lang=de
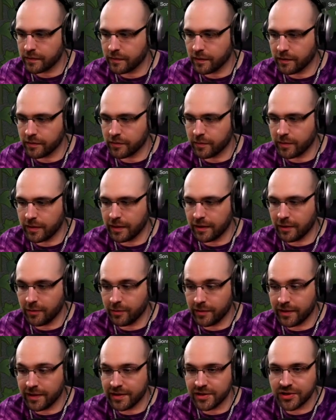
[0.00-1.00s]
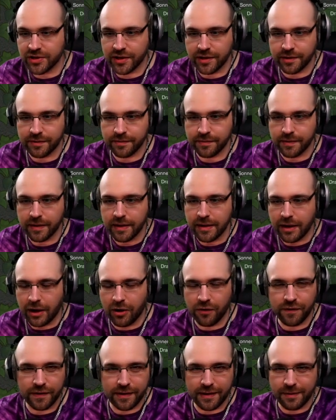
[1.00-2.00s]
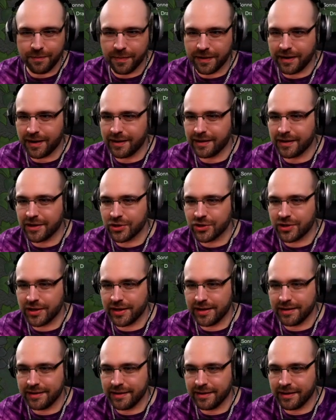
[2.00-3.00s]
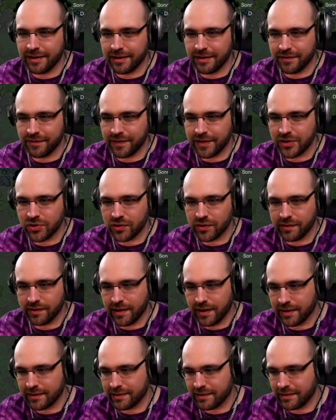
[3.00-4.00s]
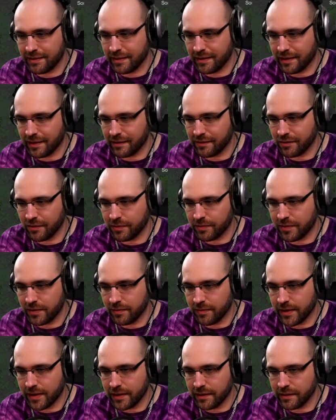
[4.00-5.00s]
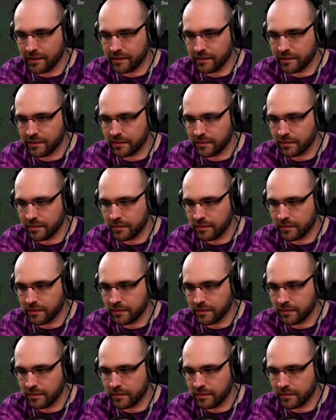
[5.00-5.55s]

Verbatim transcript: So, jetzt können wir den nämlich hinstellen. Auch wenn nebeneinander stellen ja, wie ich schon sagte, nicht ganz optimal ist.